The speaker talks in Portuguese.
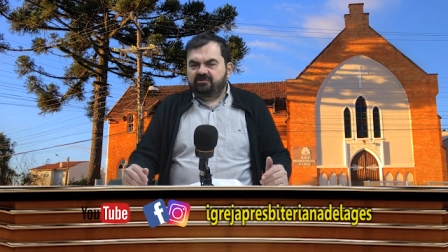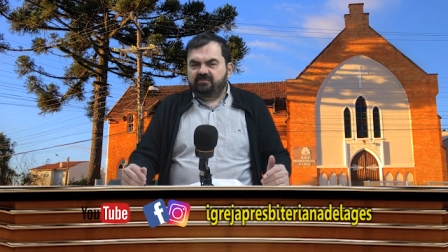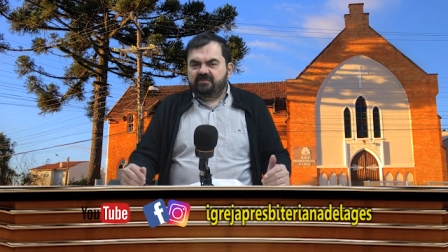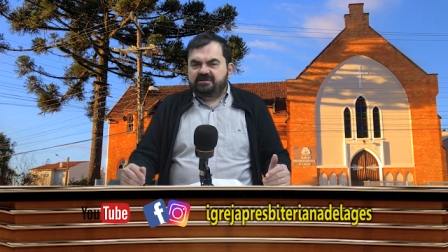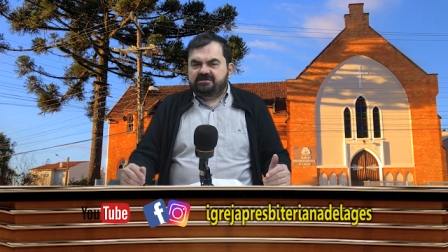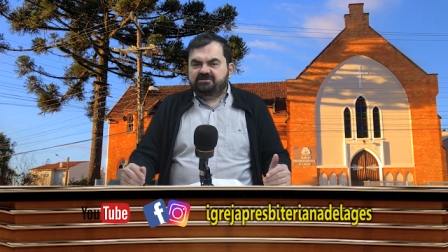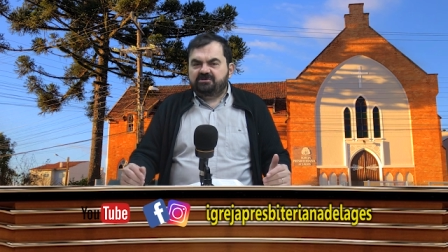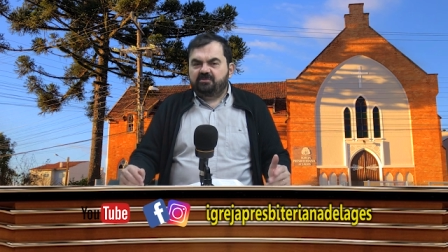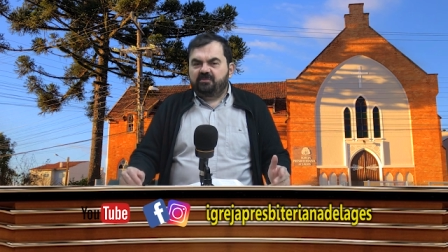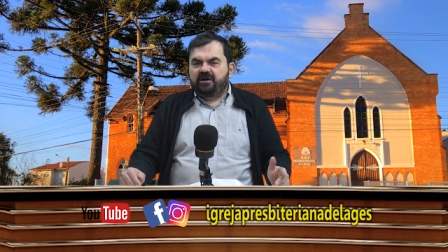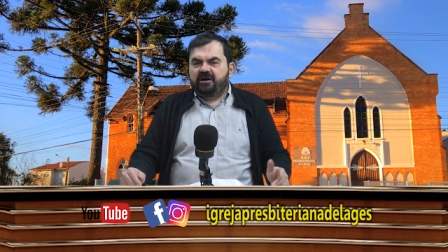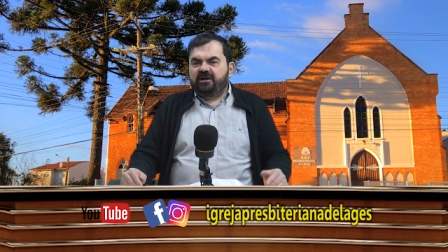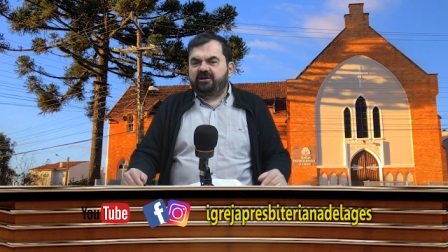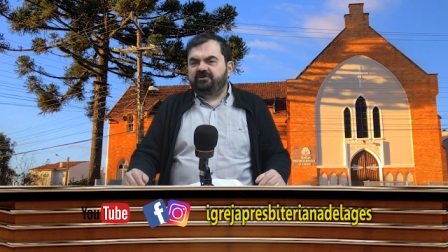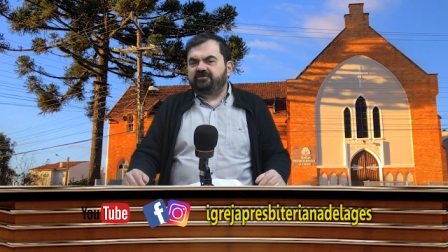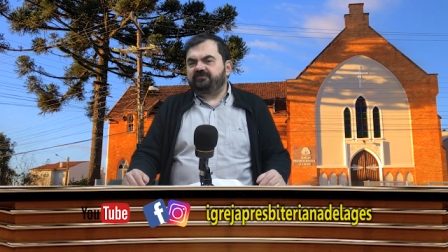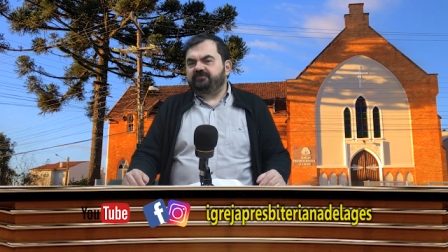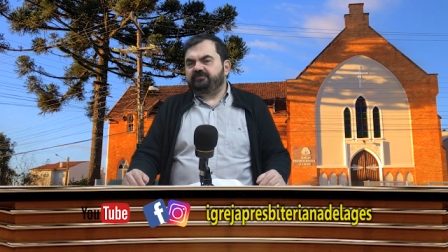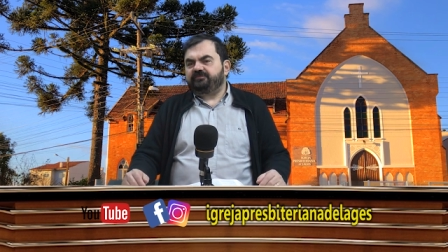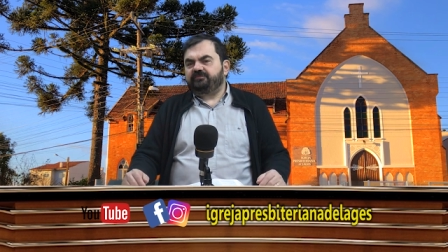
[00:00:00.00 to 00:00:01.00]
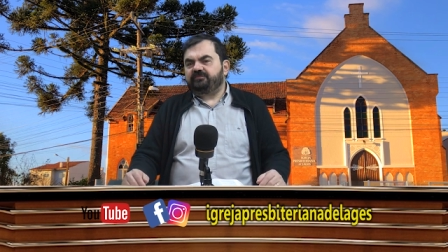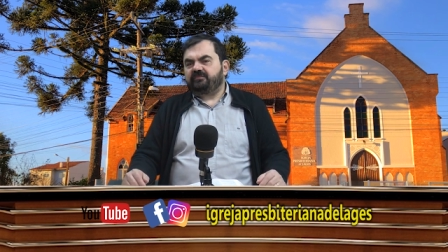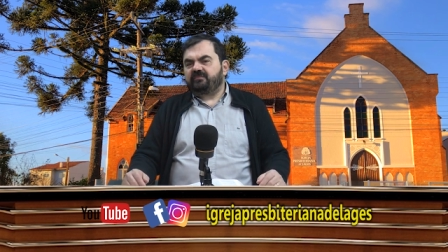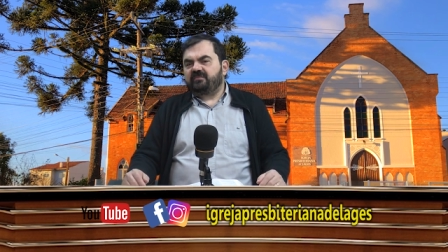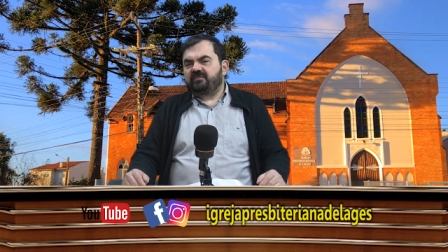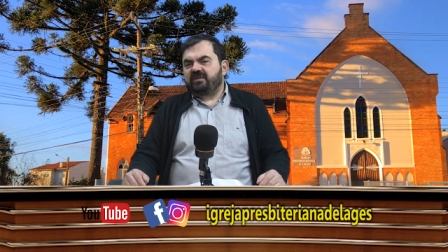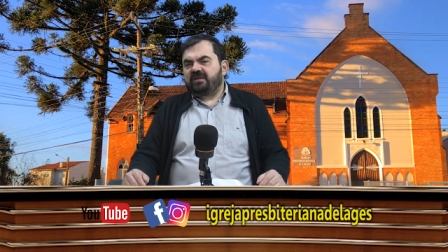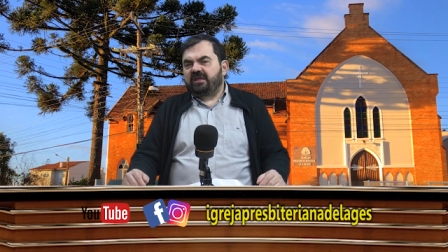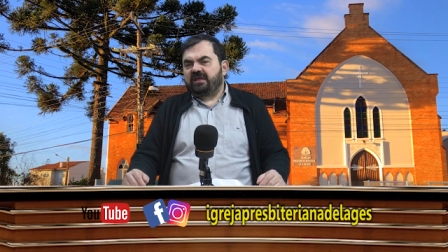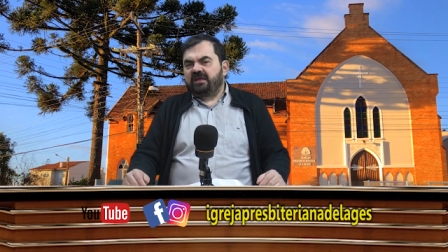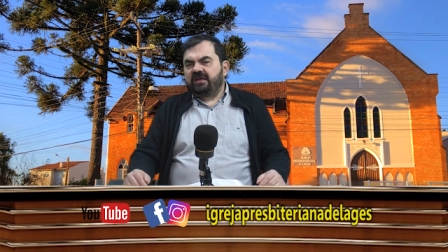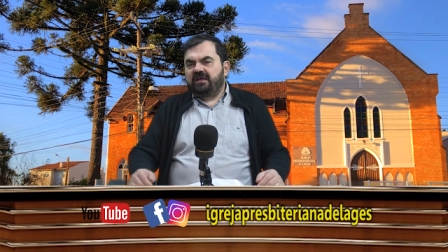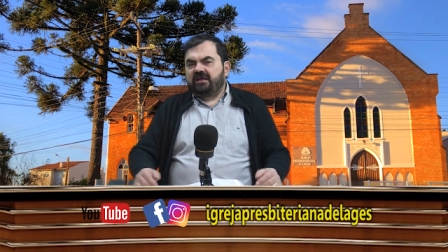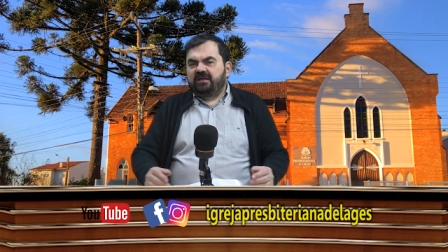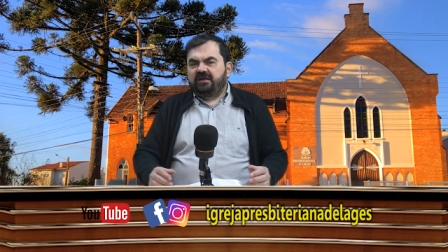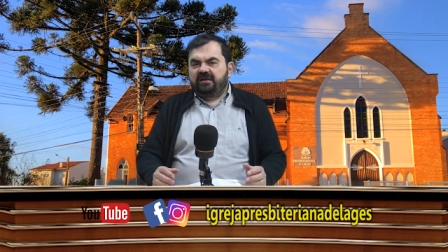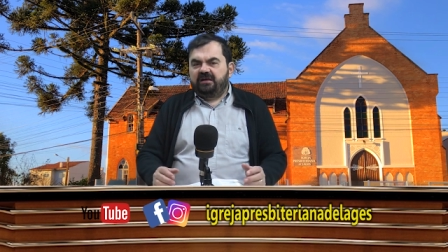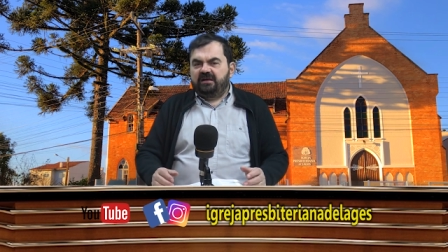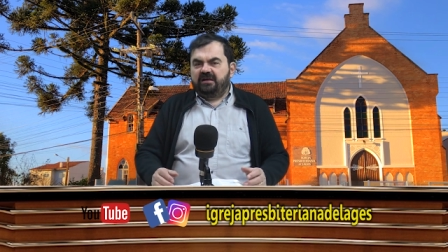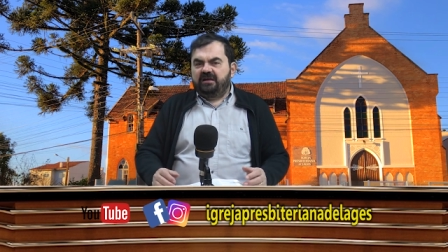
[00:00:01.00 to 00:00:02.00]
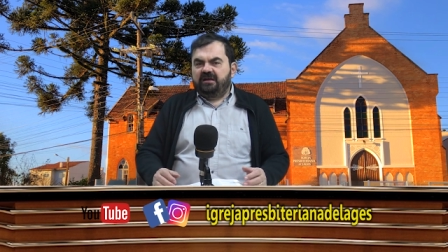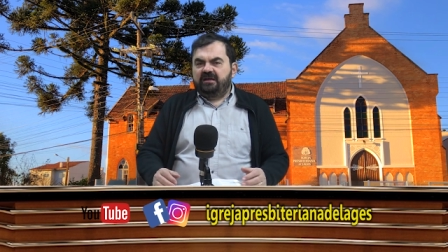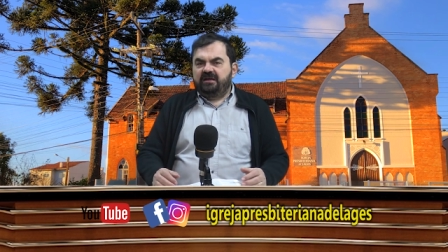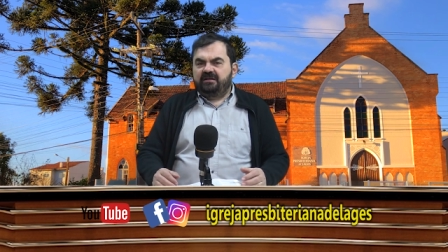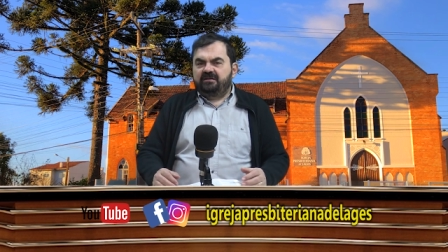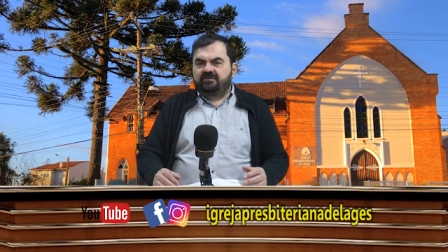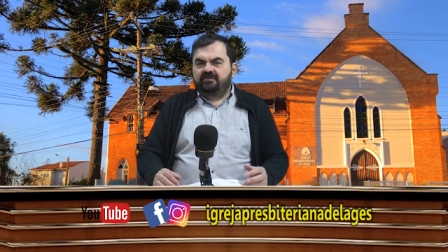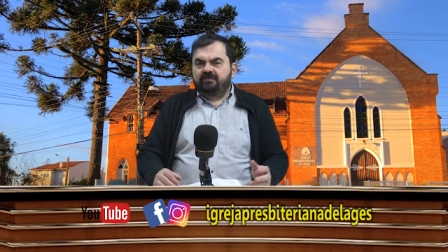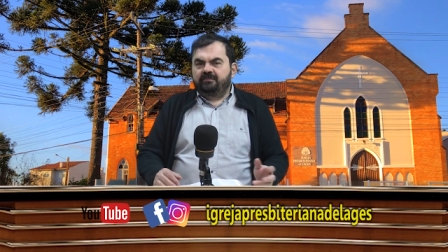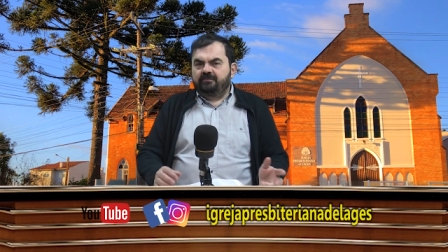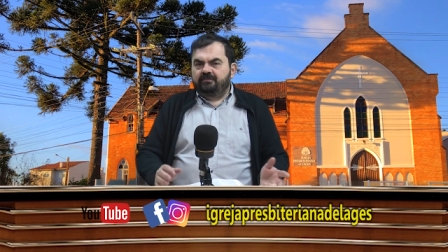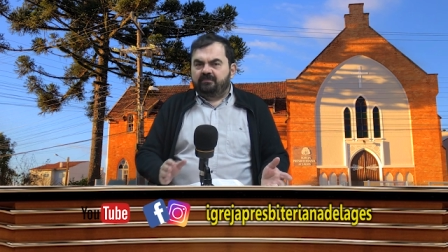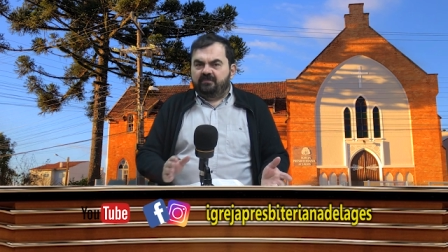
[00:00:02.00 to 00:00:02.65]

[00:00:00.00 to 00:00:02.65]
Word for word: do mês de maio e